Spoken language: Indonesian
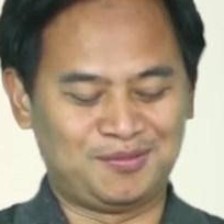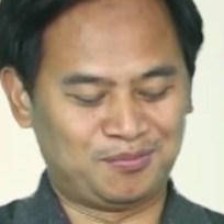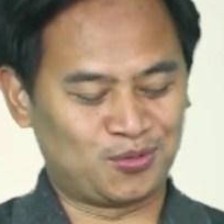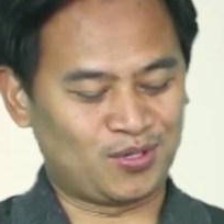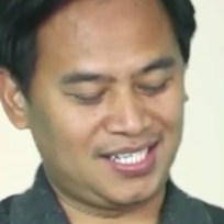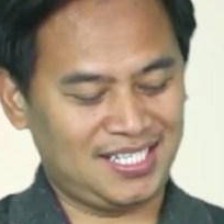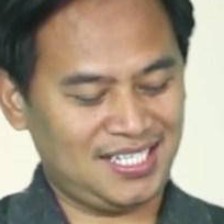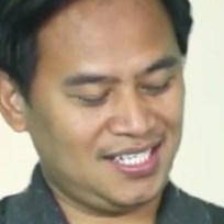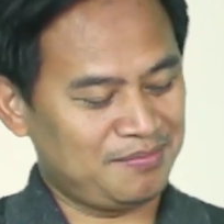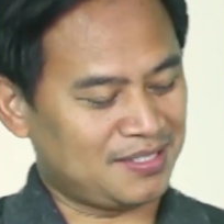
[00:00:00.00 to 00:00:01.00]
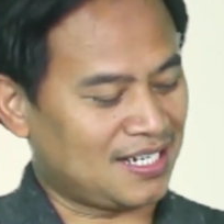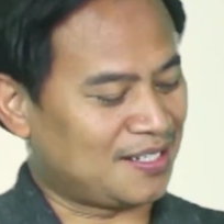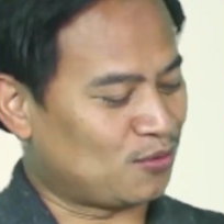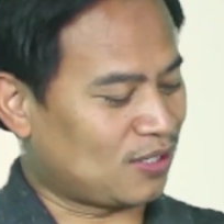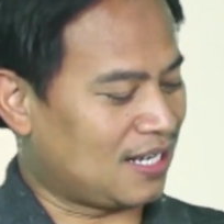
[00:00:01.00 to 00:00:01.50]
Buku ini bisa
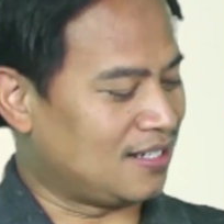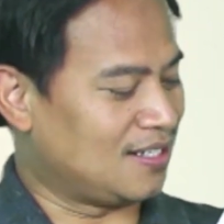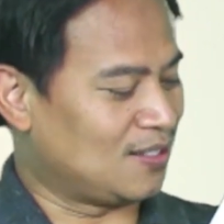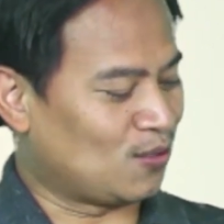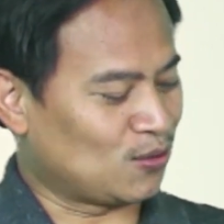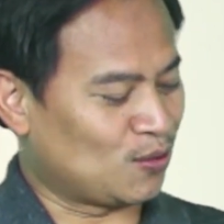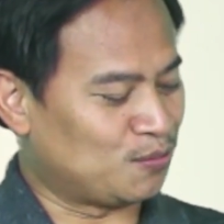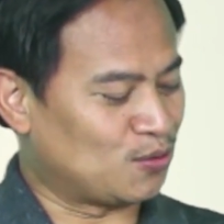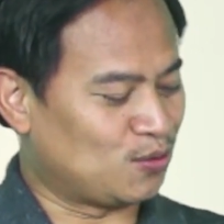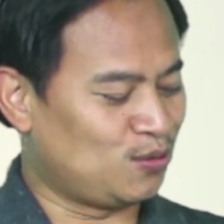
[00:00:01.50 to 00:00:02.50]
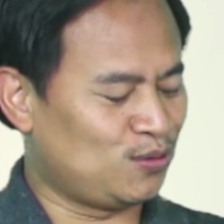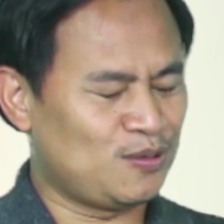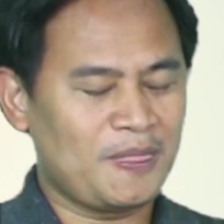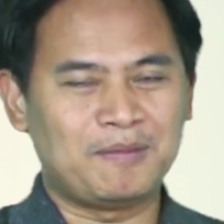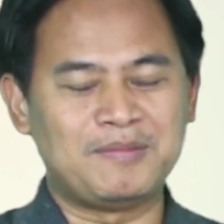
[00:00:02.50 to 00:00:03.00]
ditemukan di toko-toko buku,
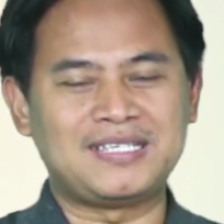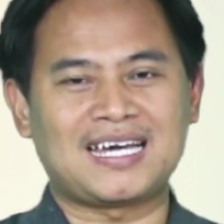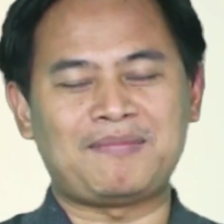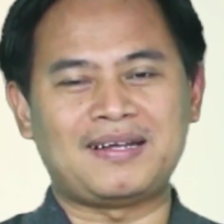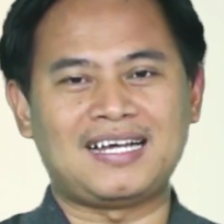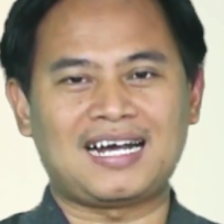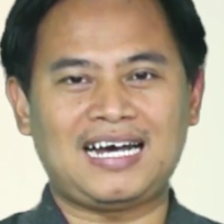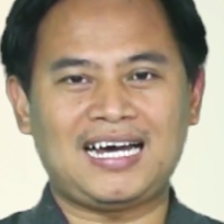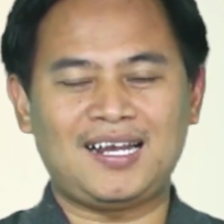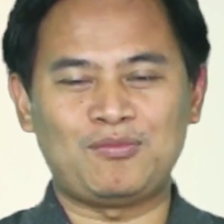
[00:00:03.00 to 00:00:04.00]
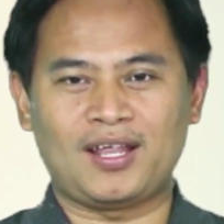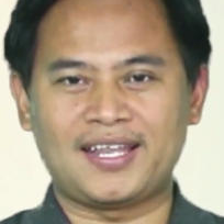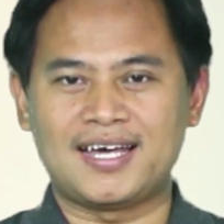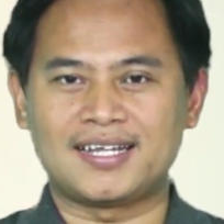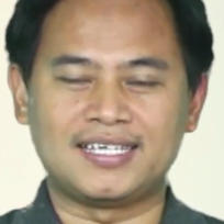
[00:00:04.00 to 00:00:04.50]
bicara banyak hal mulai
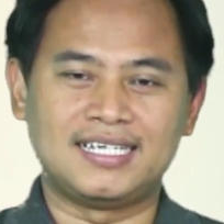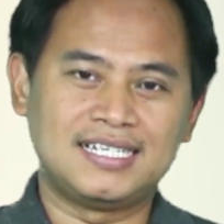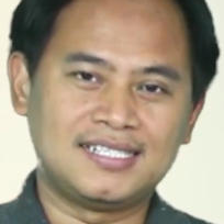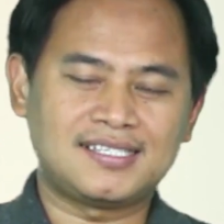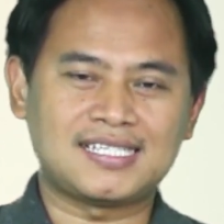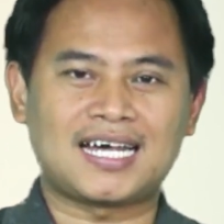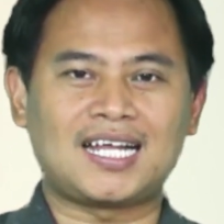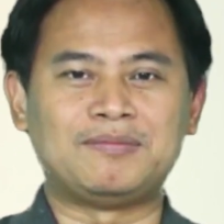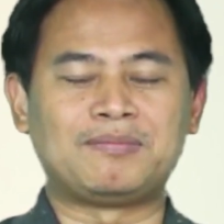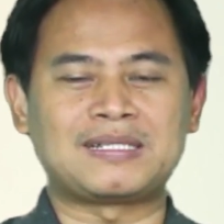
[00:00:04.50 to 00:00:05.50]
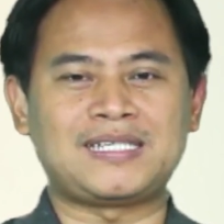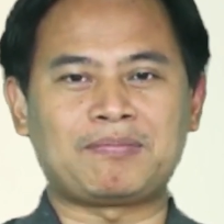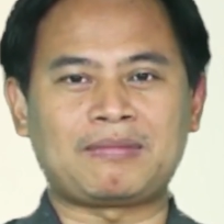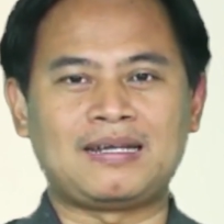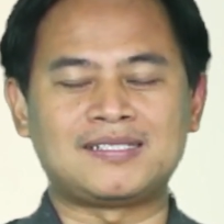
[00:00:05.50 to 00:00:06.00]
dari cara
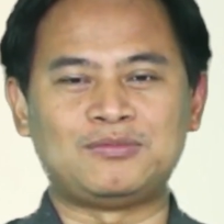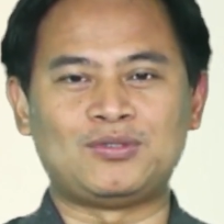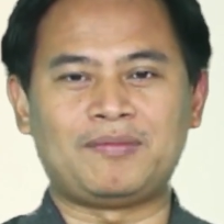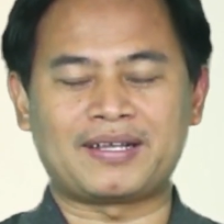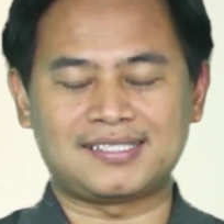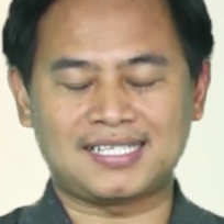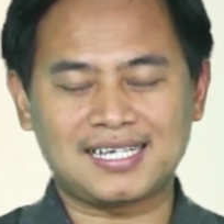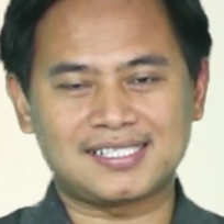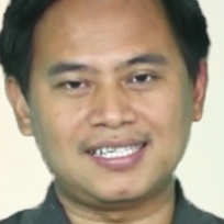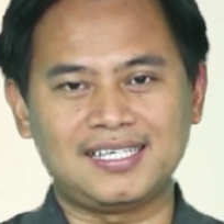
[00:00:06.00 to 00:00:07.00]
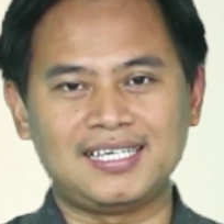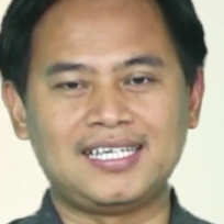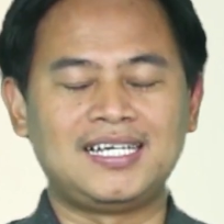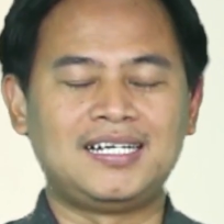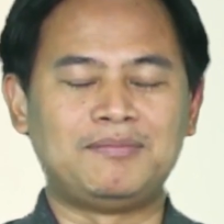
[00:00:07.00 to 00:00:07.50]
mempersiapkan sebuah presentasi,
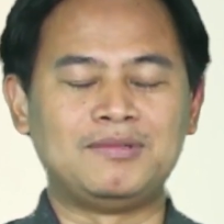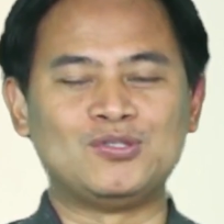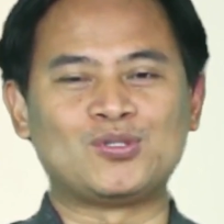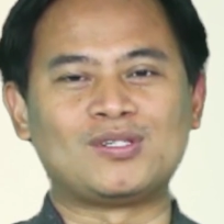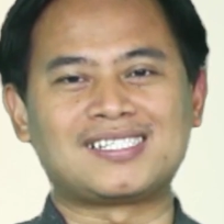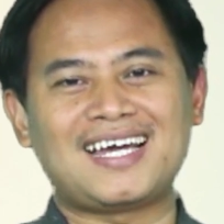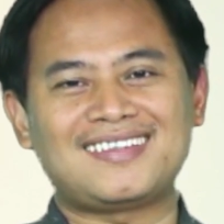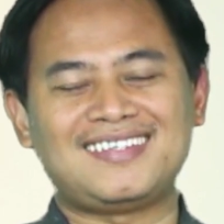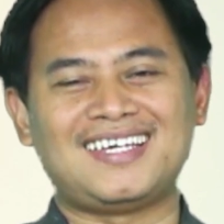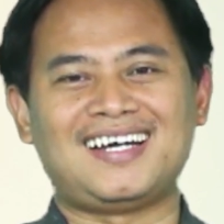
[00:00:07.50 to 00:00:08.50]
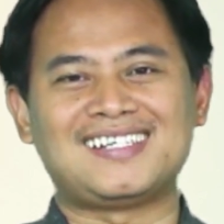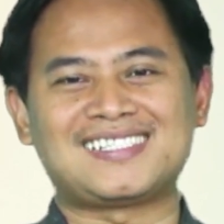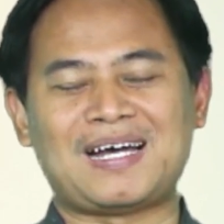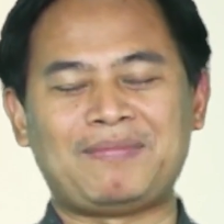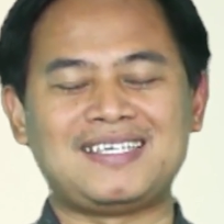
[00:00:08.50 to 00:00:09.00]
menyusun slide-nya,
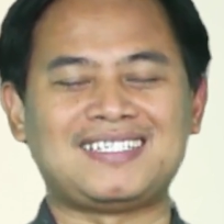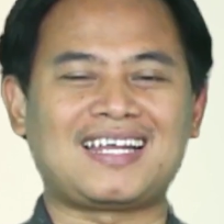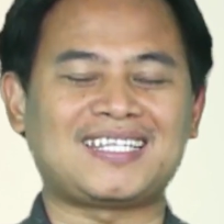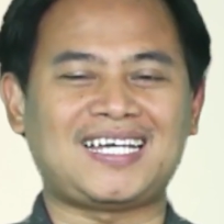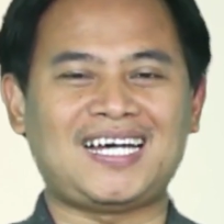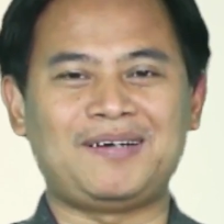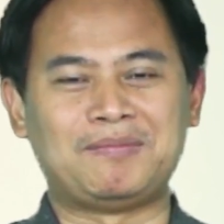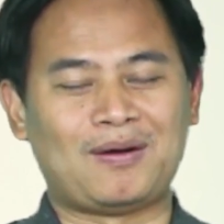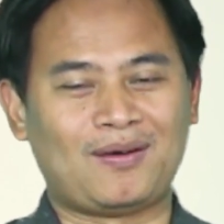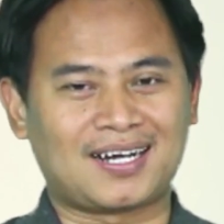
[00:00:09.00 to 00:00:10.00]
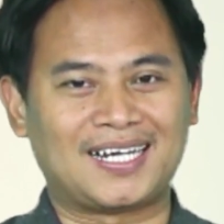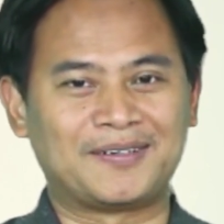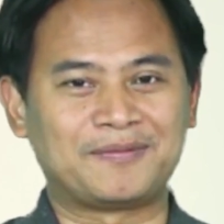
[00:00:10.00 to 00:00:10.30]
sampai cara kita membawakan.